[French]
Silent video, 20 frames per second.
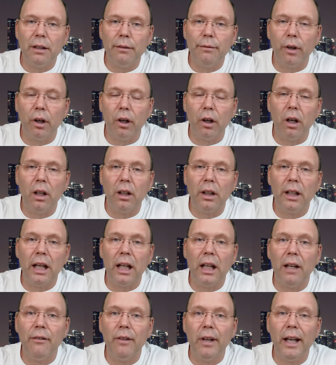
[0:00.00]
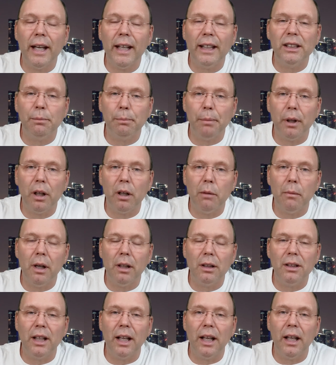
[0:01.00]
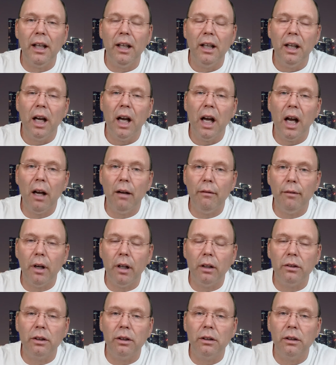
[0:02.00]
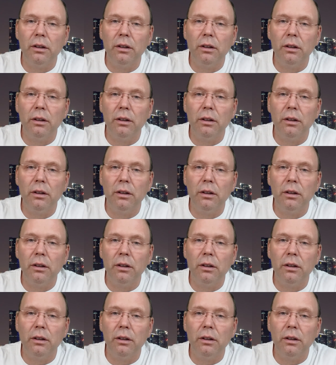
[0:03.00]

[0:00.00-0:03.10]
différente qu'elle avait expérimentée avant.